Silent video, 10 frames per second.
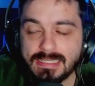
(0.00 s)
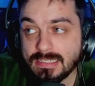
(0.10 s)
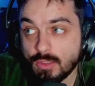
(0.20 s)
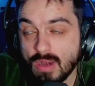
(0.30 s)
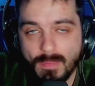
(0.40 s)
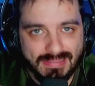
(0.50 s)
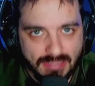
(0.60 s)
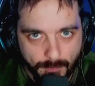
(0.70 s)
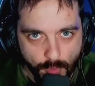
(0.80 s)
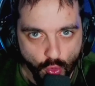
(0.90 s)
seguramente
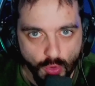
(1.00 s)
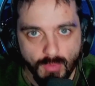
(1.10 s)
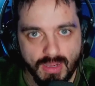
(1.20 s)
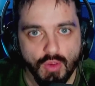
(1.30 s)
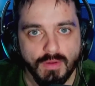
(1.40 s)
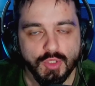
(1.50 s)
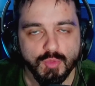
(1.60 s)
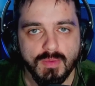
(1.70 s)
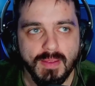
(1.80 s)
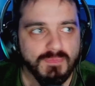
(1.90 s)
tampoco el verano del
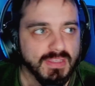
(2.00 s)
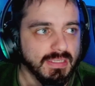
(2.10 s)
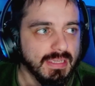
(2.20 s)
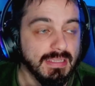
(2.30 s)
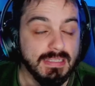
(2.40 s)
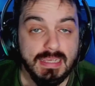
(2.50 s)
2023.